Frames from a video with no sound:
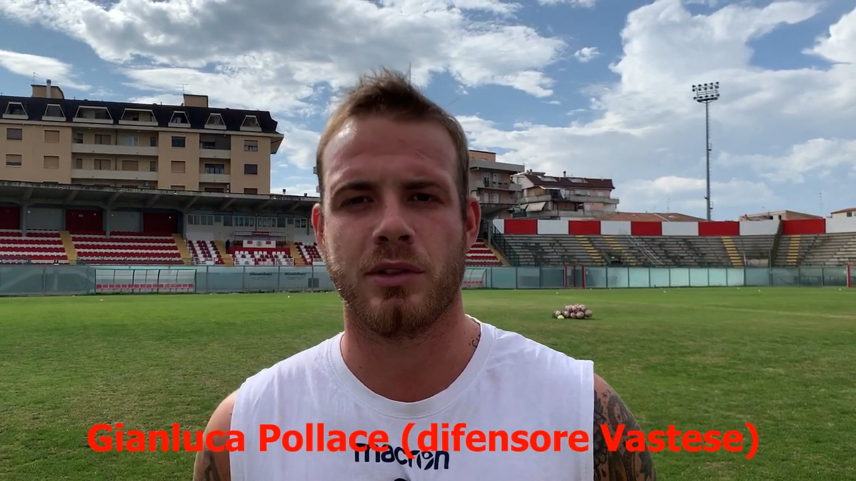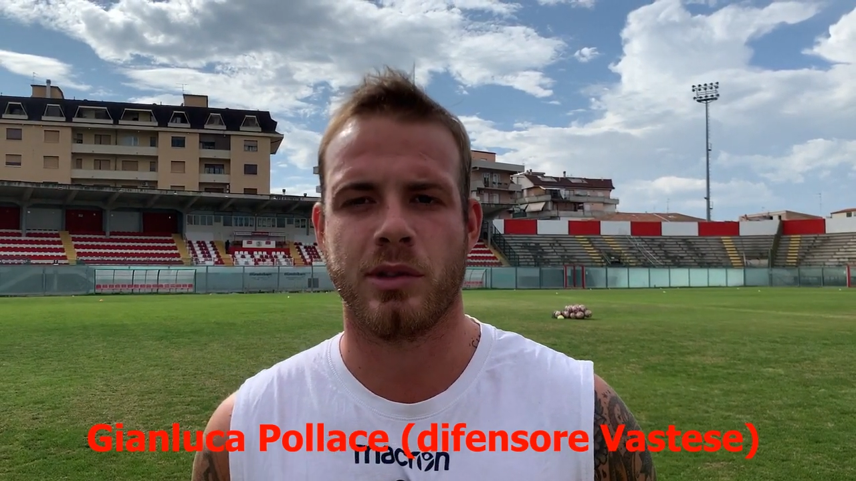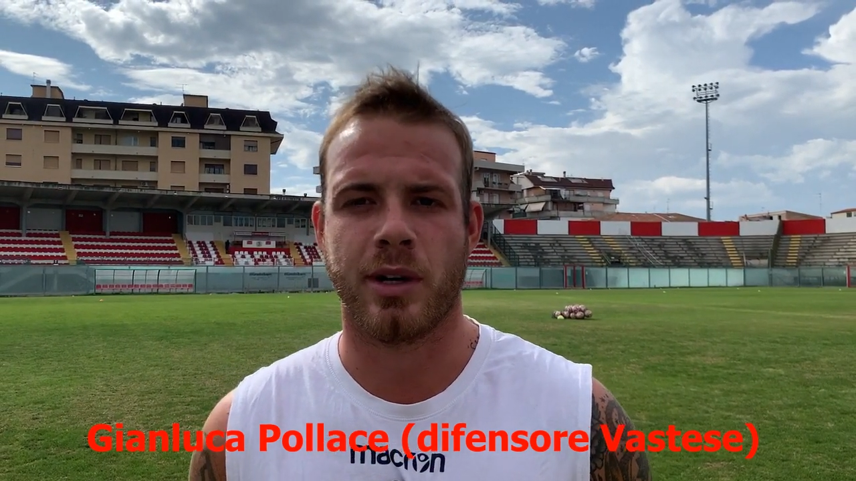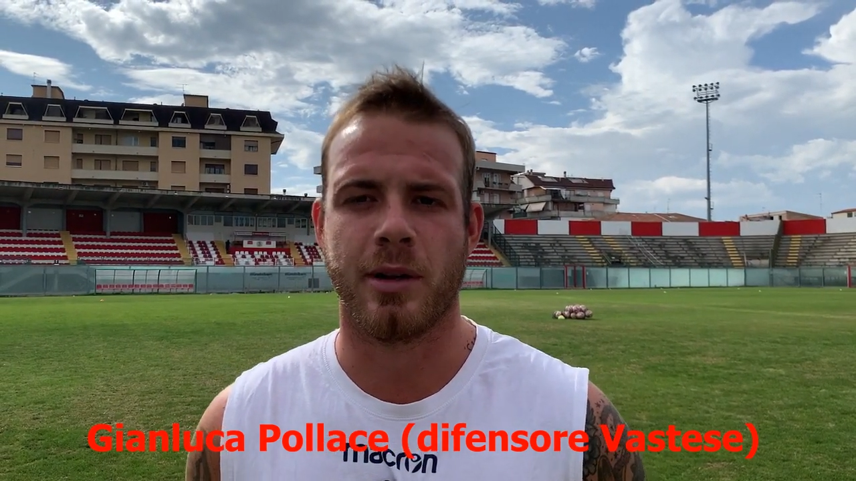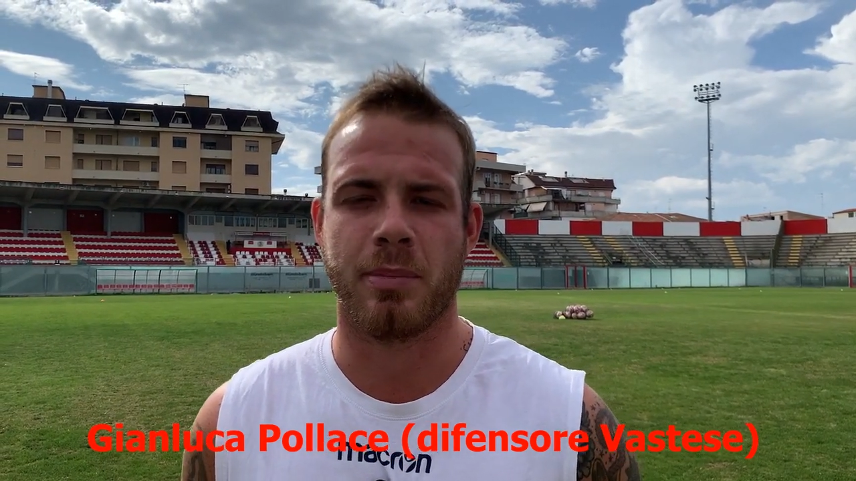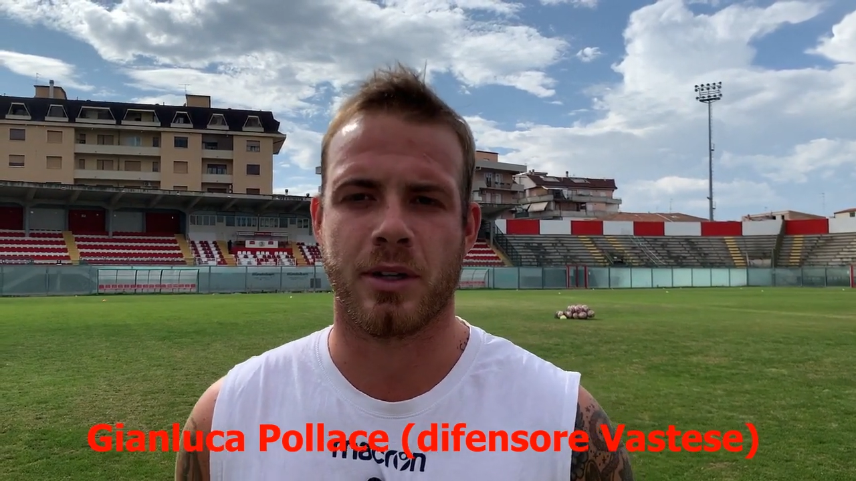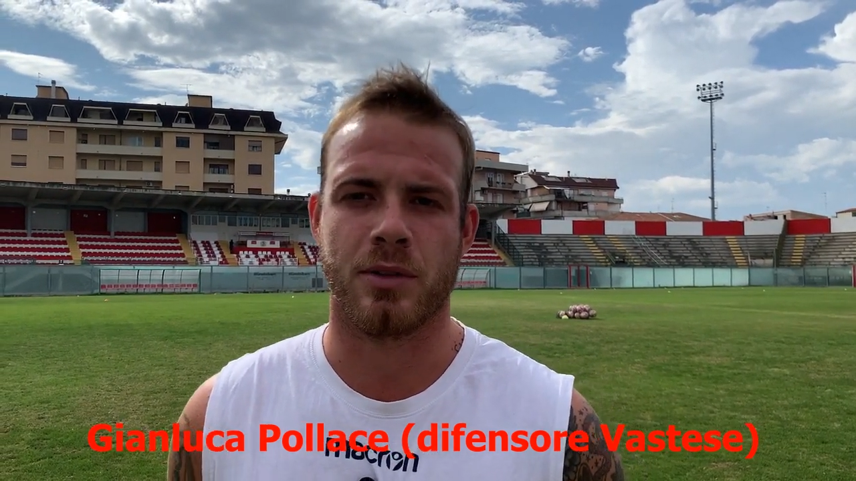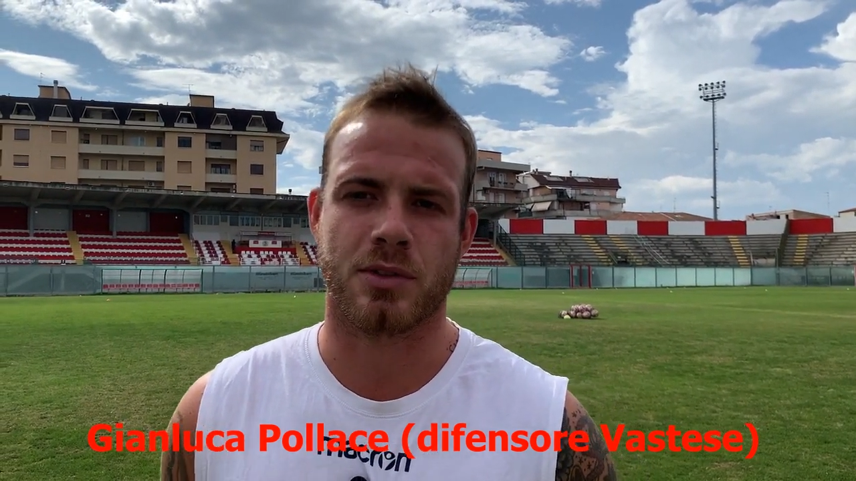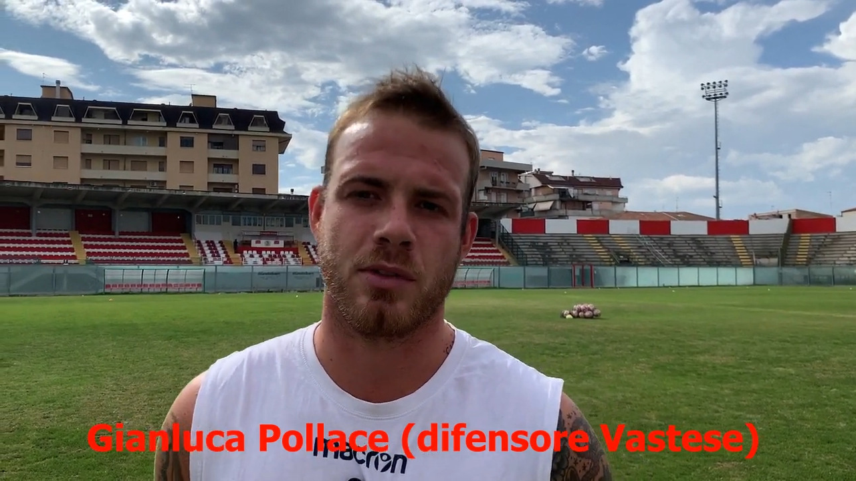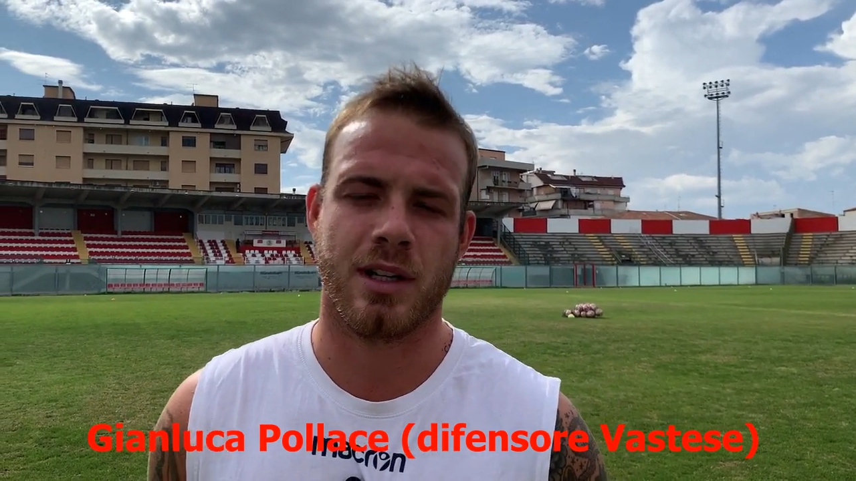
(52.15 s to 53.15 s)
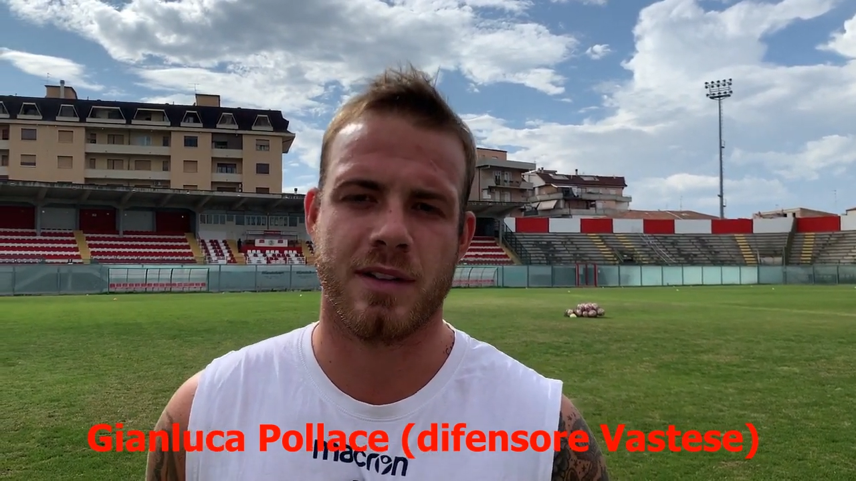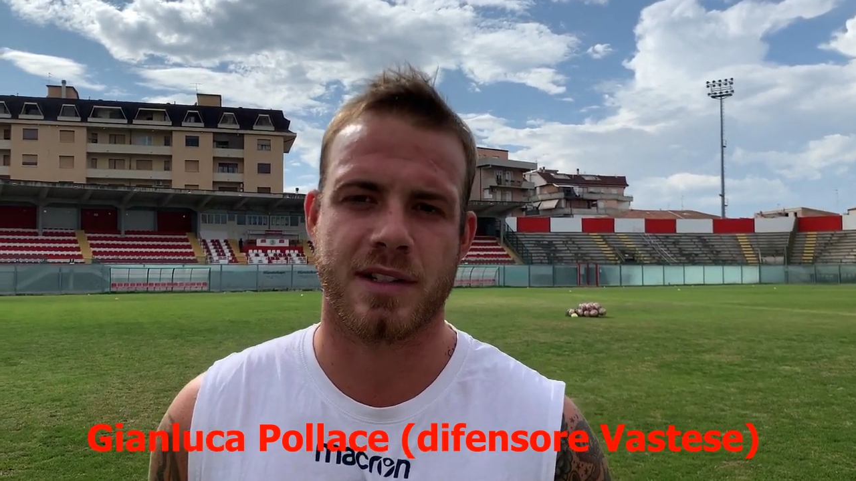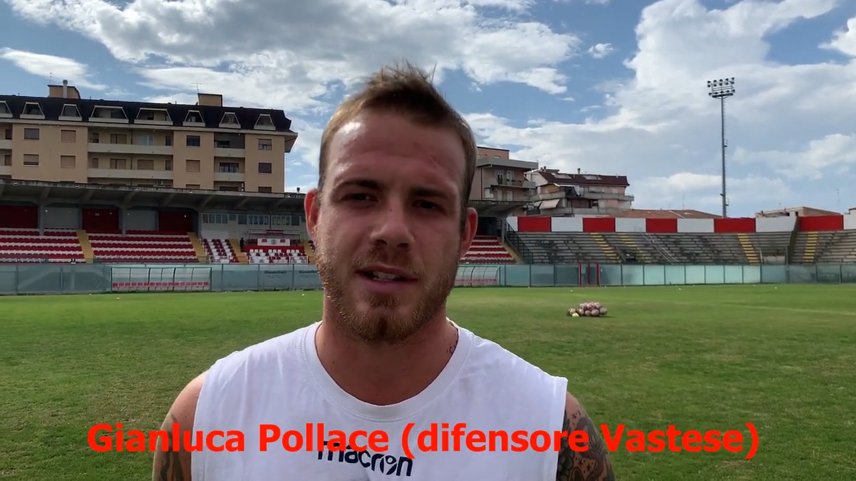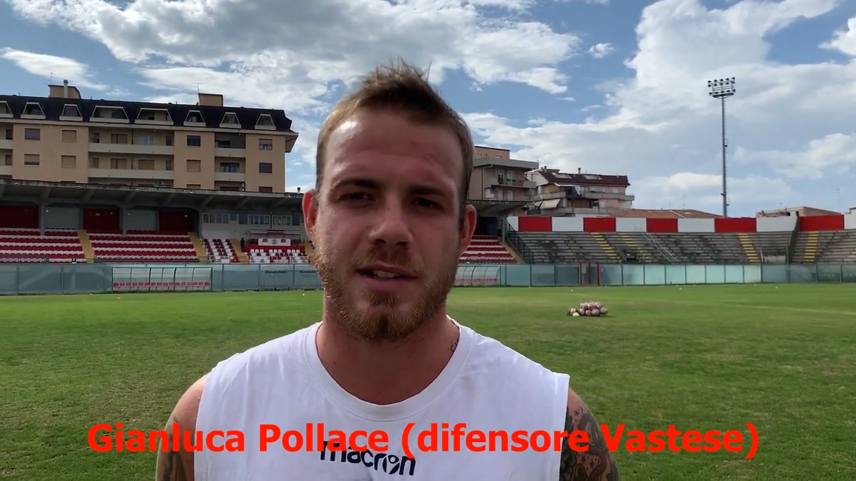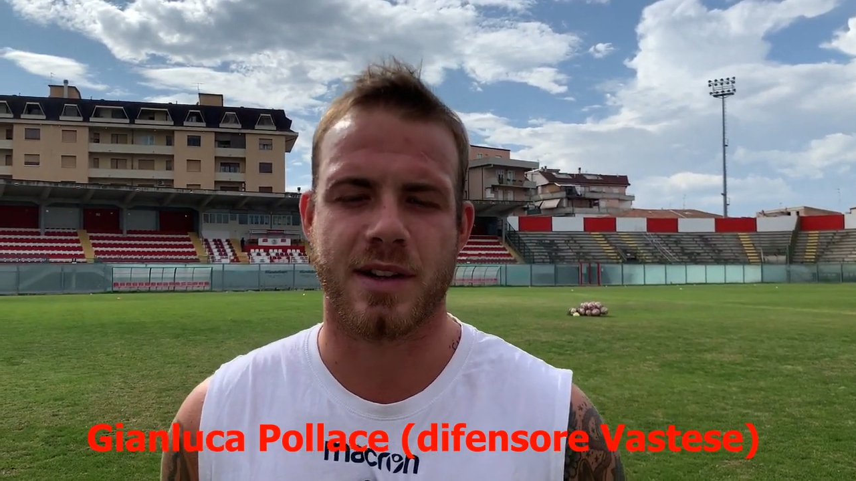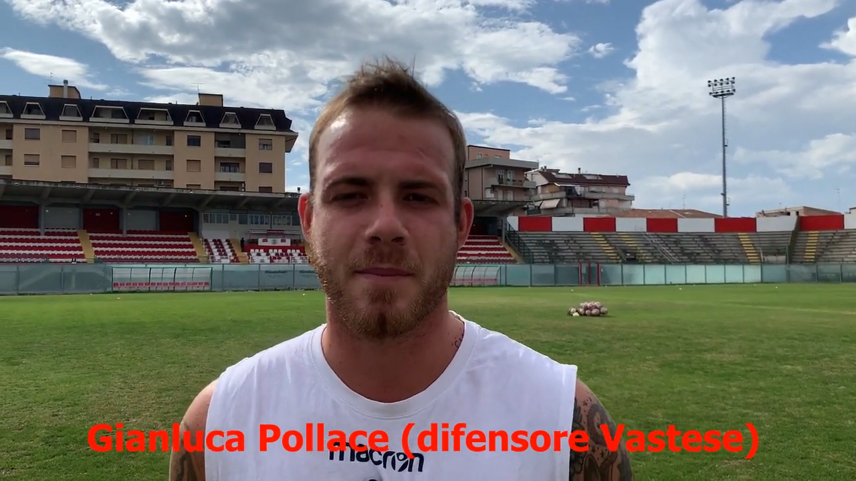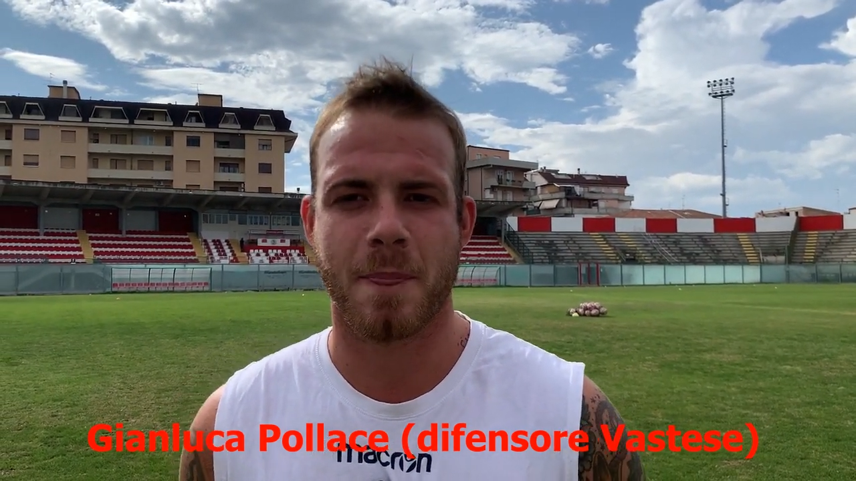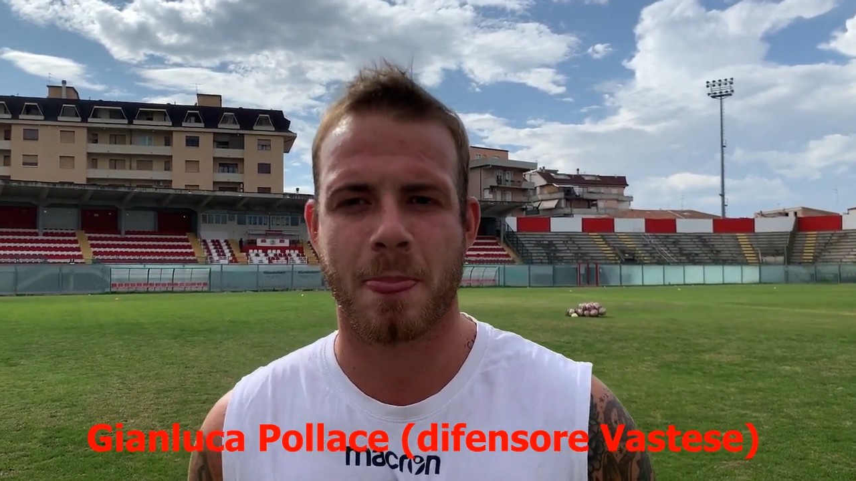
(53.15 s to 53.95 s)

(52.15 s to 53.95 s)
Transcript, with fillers: continuare il percorso con la Vastese.